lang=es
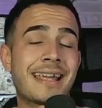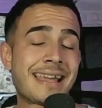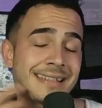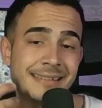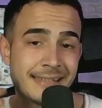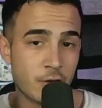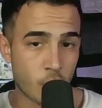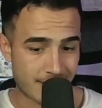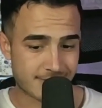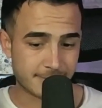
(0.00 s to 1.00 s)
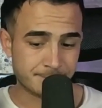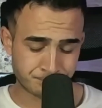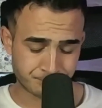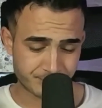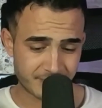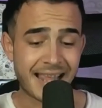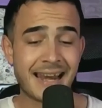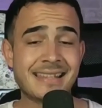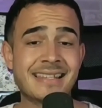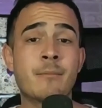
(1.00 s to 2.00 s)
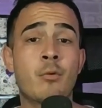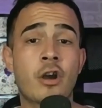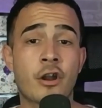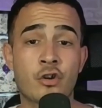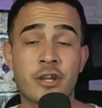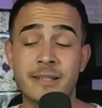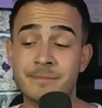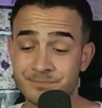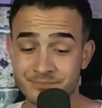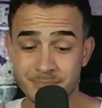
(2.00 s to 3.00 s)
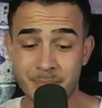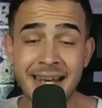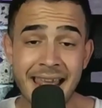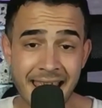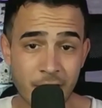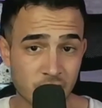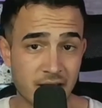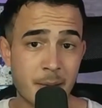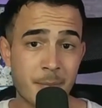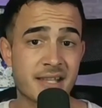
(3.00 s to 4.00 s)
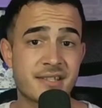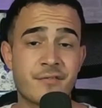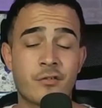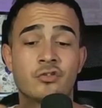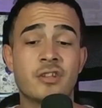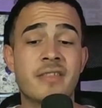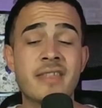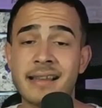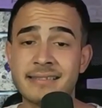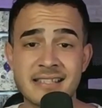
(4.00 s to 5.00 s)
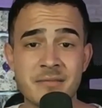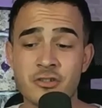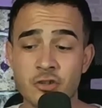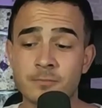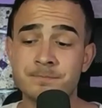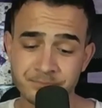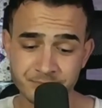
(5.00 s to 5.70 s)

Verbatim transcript: ¿qué sentido hace de que Alexander Volkanovski pelee contra Islam Makachev con 10 días de anticipación,